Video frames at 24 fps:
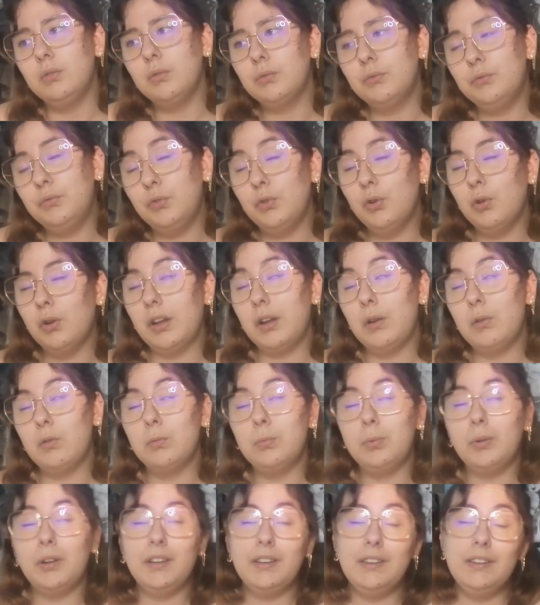Donc vous l'aurez
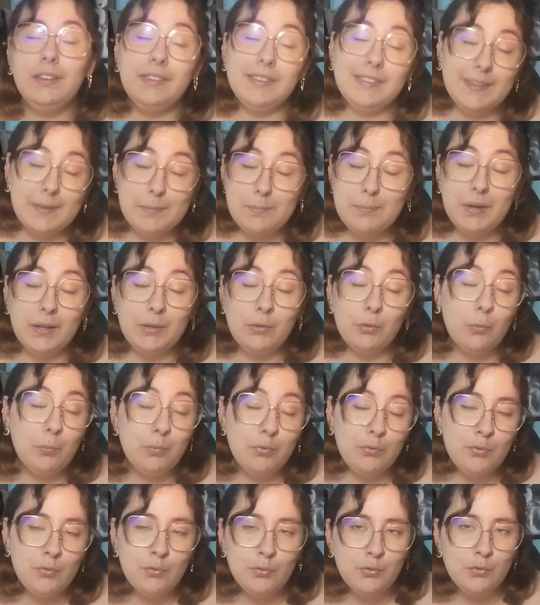compris, c'est pas non
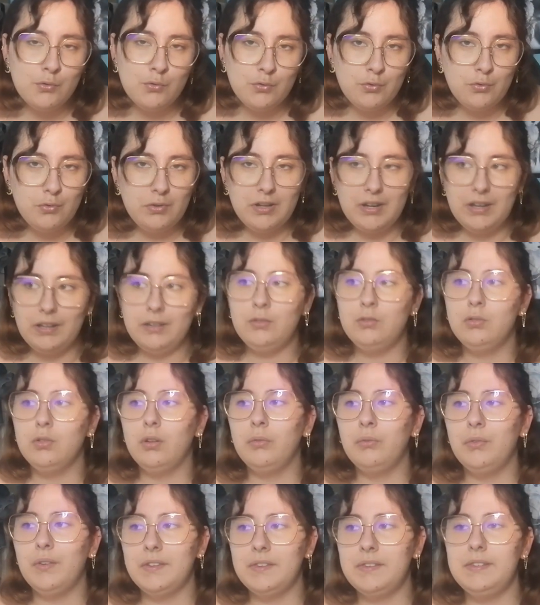plus du coup une
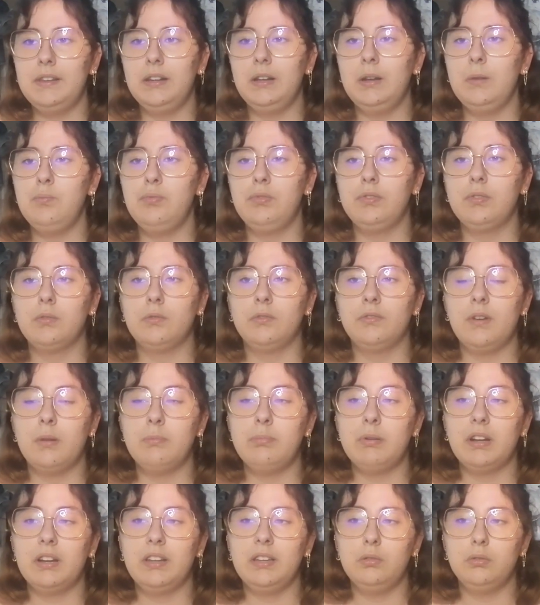lecture facile puisqu'on
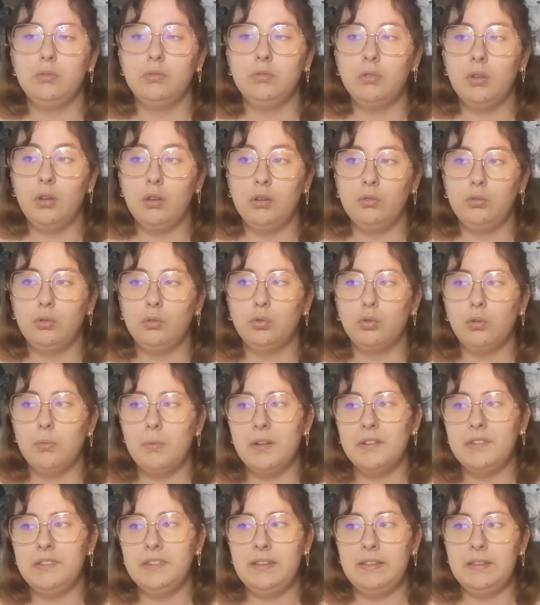va parler de deuil, de
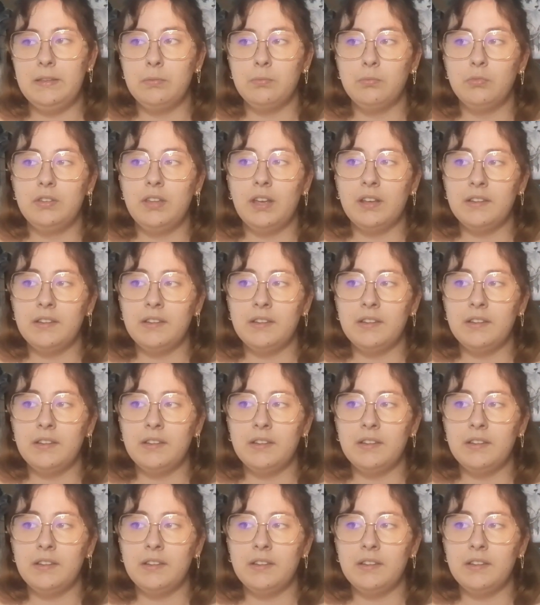traumatisme,